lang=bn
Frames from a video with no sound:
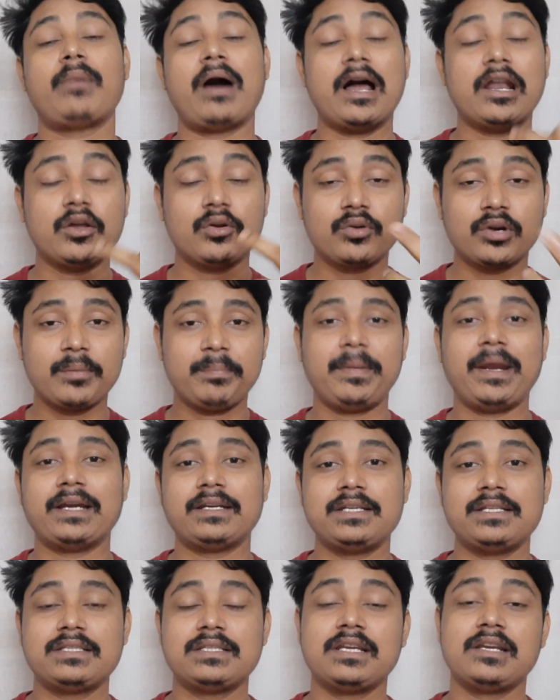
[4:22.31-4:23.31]
ভালো করে
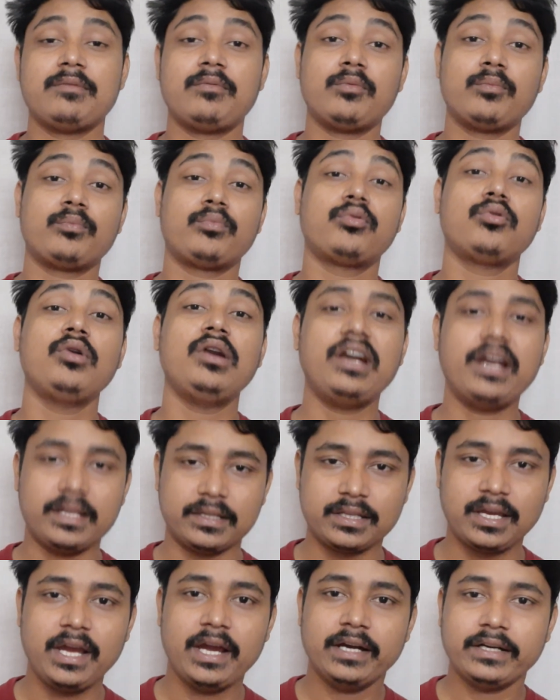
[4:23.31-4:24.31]
প্র্যাকটিস সেট এবং ফুল
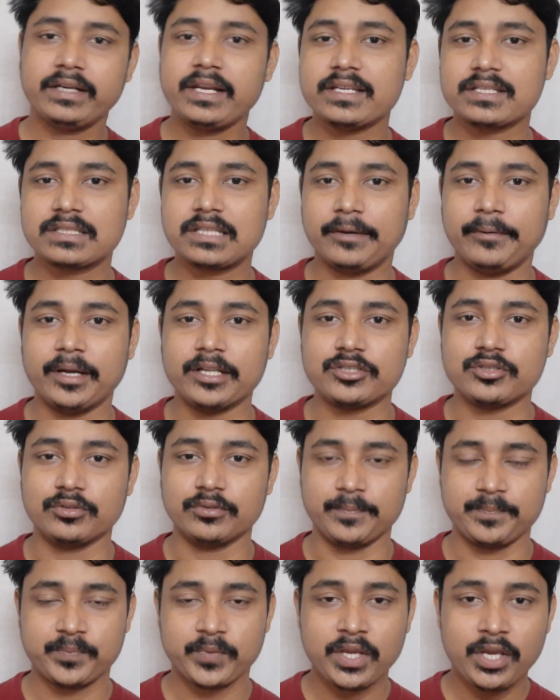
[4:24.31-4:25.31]
লেন্থ টেস্ট দেওয়ার জন্য